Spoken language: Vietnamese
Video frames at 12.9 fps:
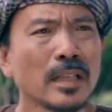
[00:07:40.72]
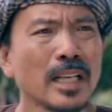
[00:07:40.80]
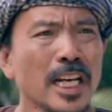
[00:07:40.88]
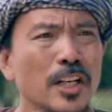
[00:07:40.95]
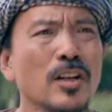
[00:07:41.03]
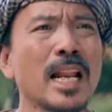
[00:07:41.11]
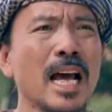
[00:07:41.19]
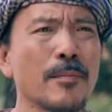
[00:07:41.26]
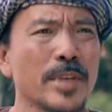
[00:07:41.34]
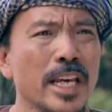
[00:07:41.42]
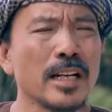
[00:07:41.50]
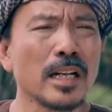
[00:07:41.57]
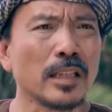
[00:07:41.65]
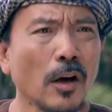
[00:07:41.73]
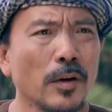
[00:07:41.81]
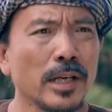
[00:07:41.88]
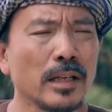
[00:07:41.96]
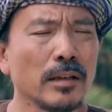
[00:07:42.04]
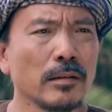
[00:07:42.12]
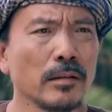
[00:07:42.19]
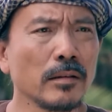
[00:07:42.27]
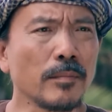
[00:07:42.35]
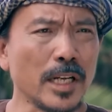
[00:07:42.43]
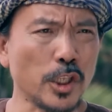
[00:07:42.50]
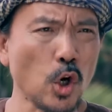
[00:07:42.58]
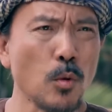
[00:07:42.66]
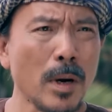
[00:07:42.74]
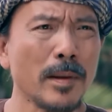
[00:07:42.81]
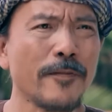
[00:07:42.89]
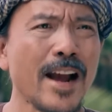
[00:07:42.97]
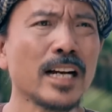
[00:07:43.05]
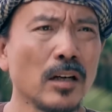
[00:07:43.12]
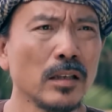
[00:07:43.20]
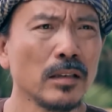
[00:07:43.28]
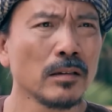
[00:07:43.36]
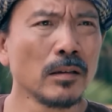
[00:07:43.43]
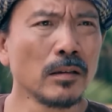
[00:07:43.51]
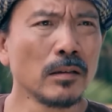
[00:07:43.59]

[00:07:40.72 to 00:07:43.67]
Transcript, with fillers: thì nó làm gì nên tội á bà chủ bà mới phạt nó